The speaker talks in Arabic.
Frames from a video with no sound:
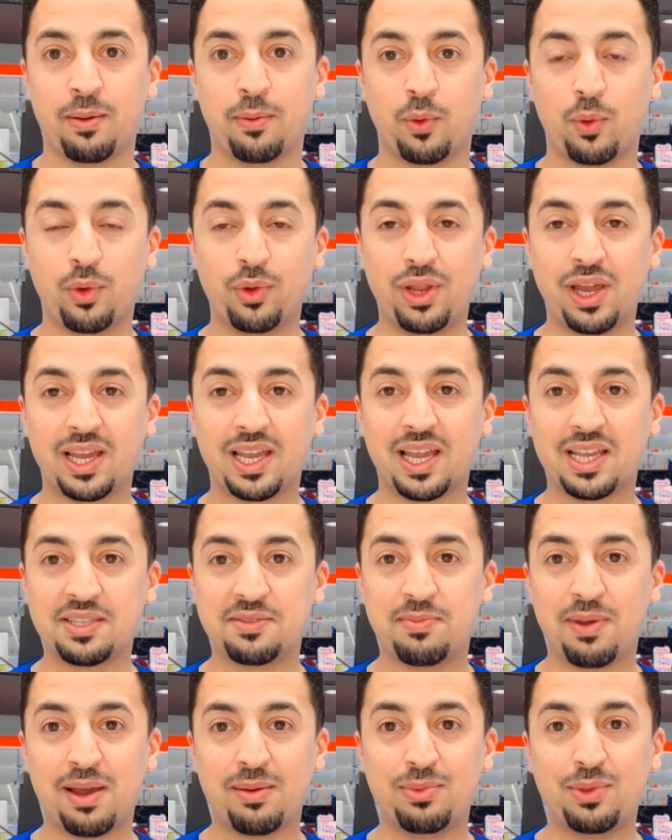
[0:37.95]
وهناك
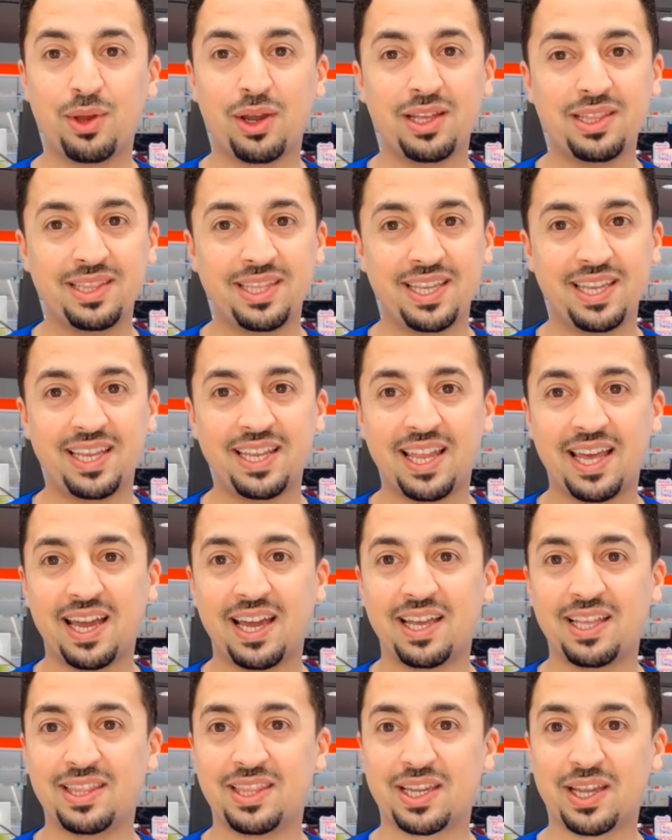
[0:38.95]
اسباب تؤدي
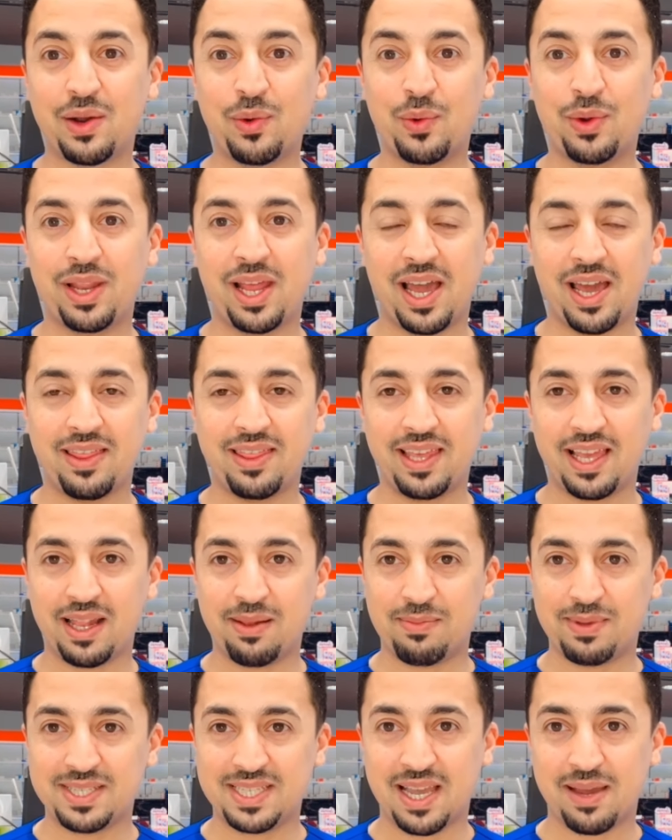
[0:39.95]
الى تكون هذه
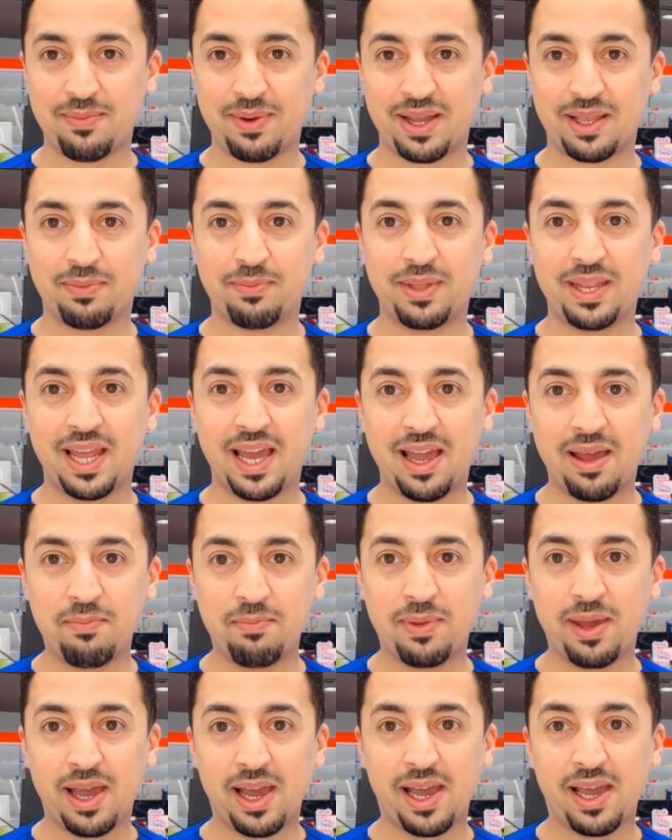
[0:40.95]
المسامات من
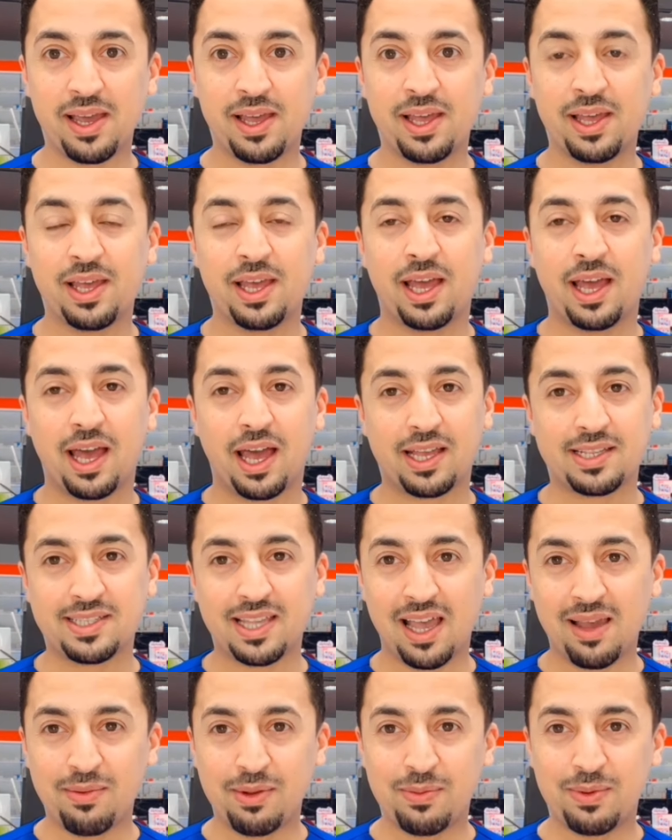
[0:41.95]
اهمها
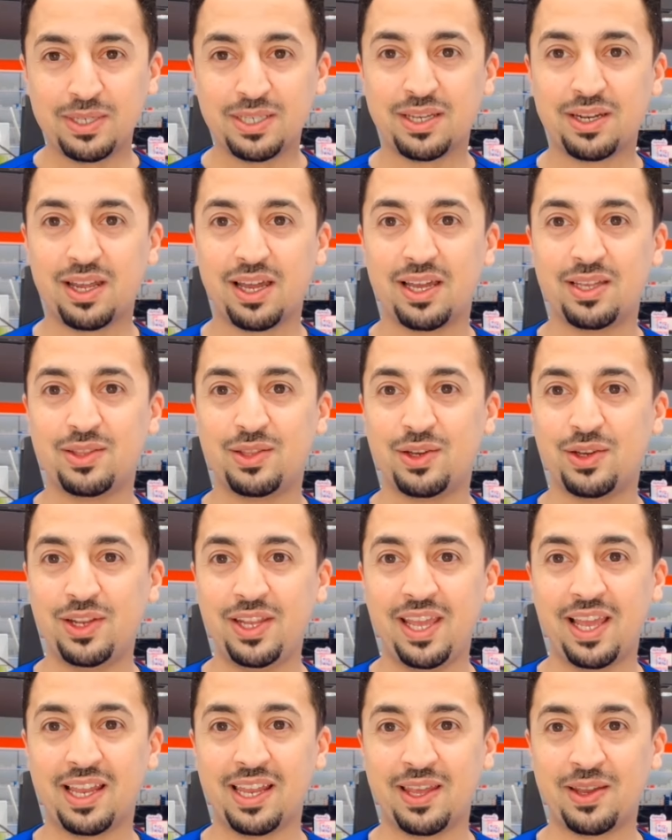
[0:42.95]
اصحاب البشره
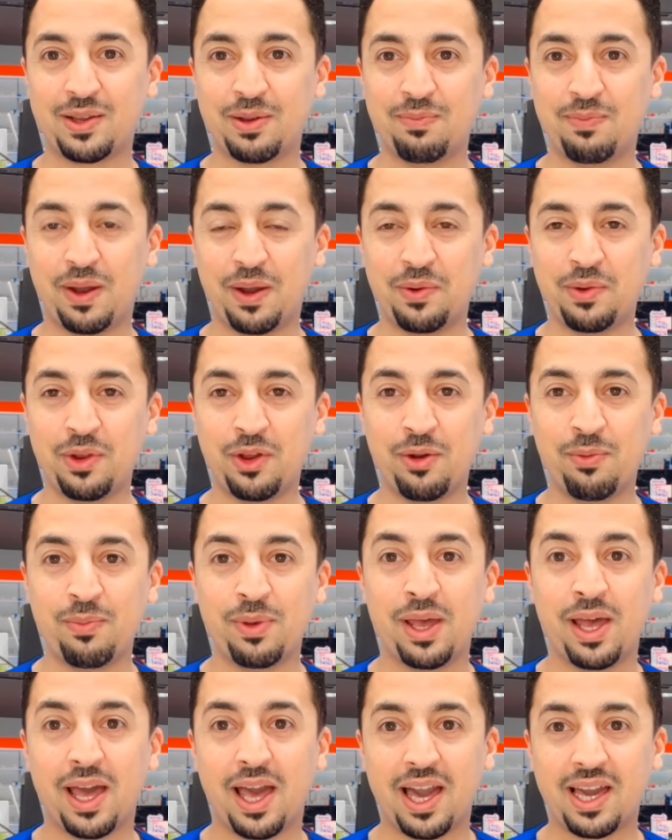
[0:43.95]
الدهنيه الله يكون بعونهم
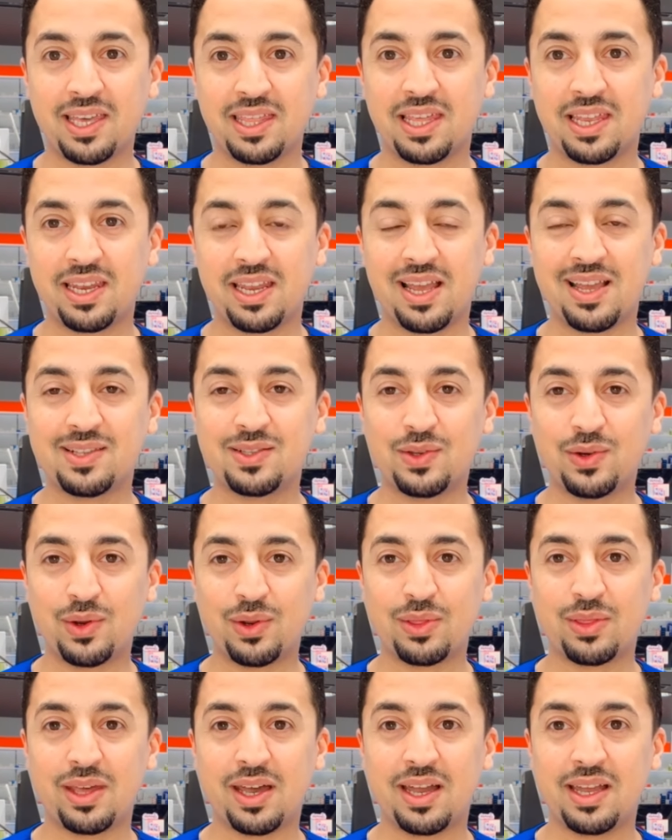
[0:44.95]
اكثر الناس
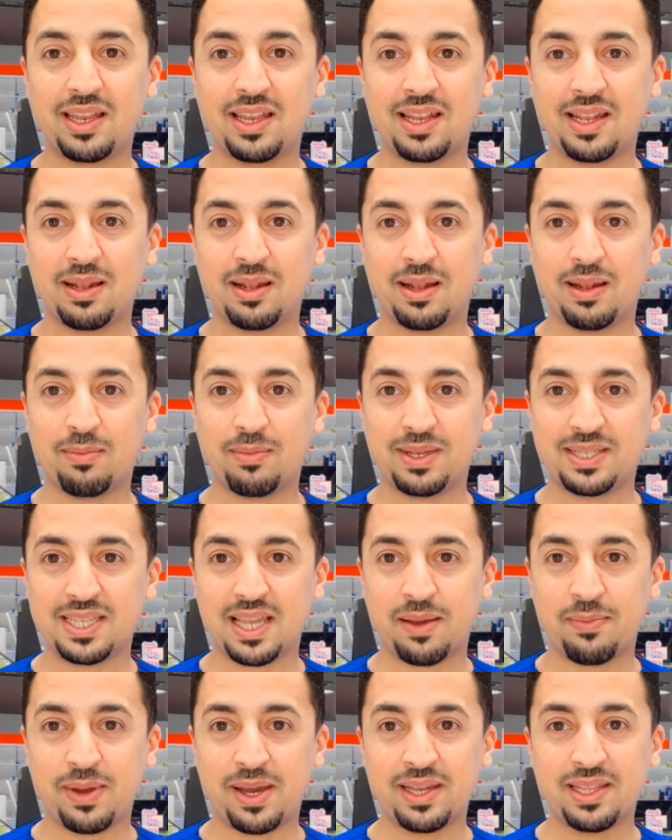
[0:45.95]
عرضه
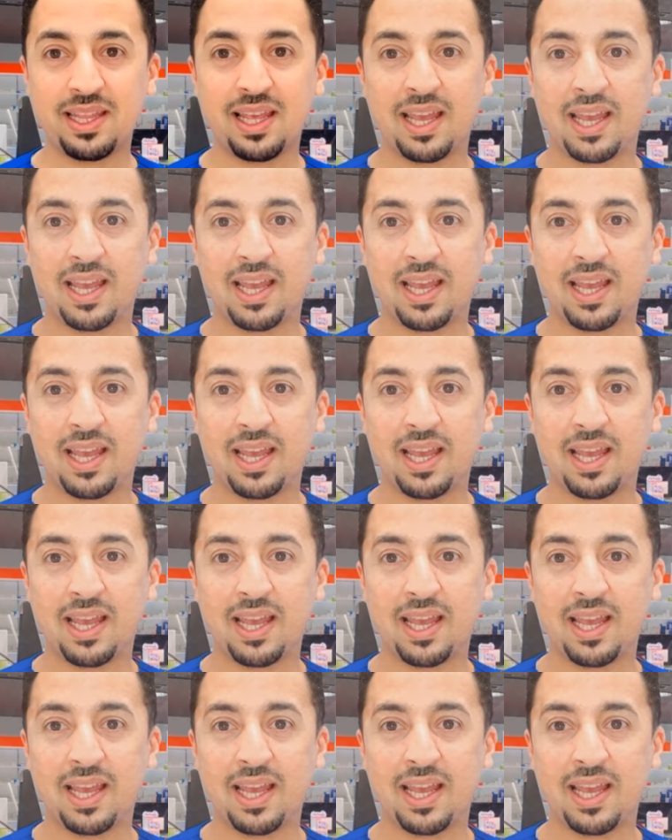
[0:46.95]
للمسامات